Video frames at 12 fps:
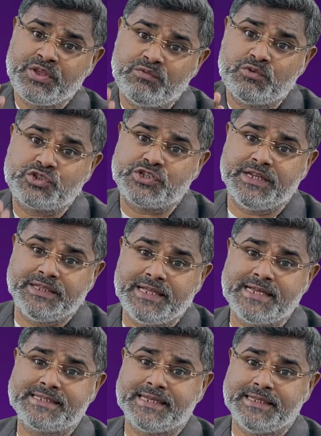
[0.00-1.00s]
कि वो
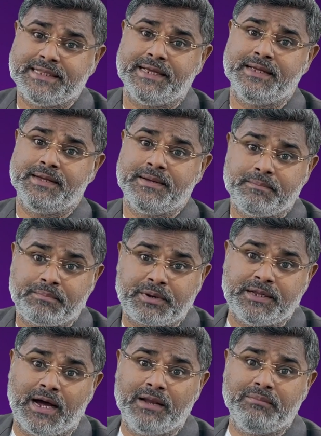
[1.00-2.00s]
सीधे सीधे
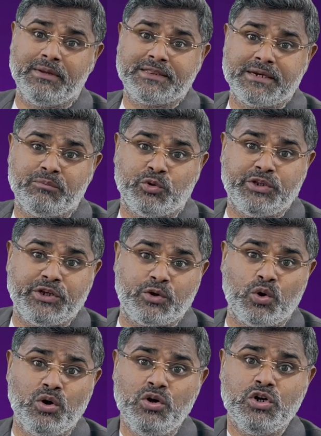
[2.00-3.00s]
प्रधानमंत्री मोदी
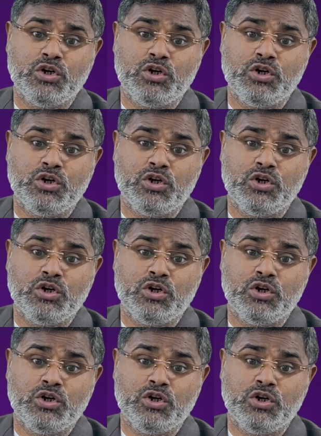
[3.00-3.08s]
को